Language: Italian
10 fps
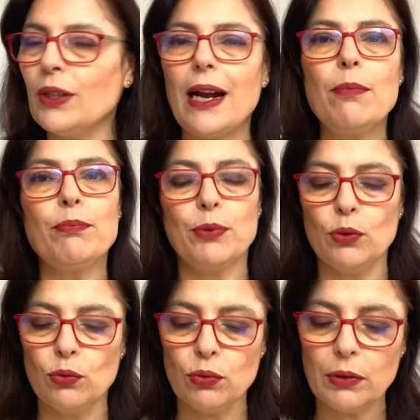dal
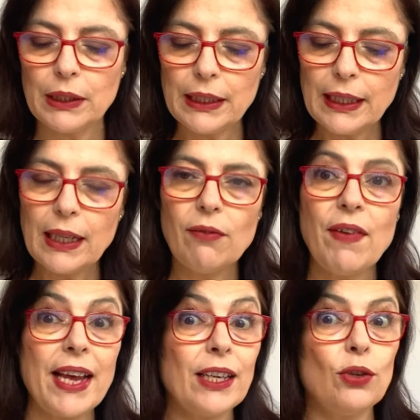più
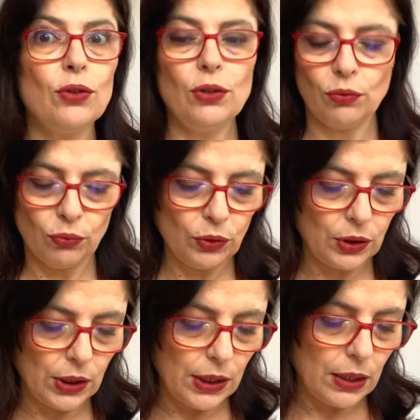vecchio di
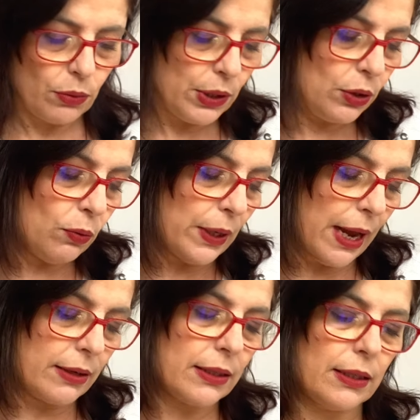tutti, quindi un
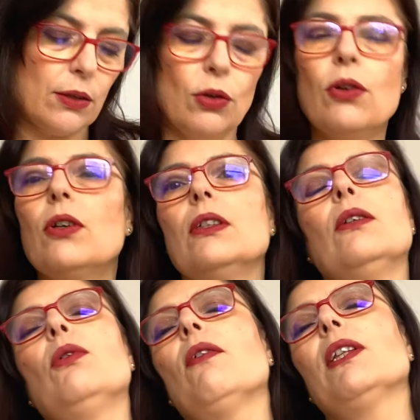classico di
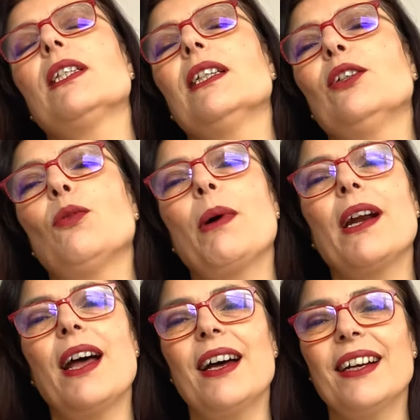cui avete sentito
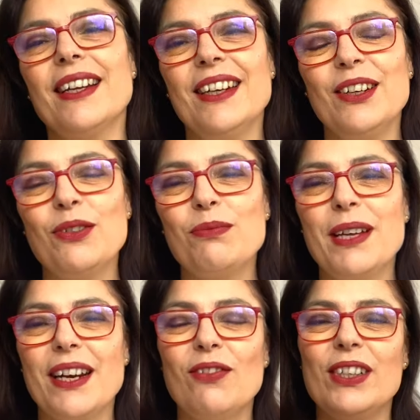parlare in
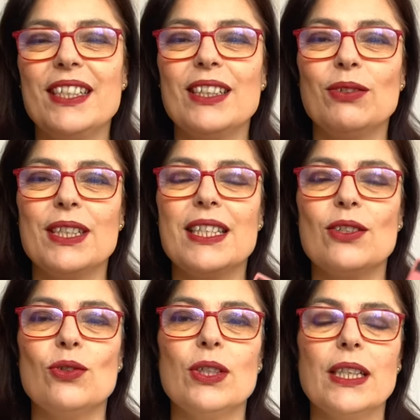innumerevoli
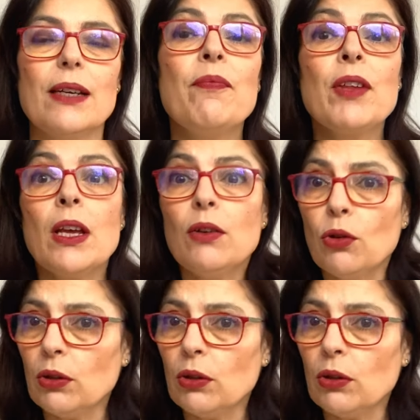situazioni, non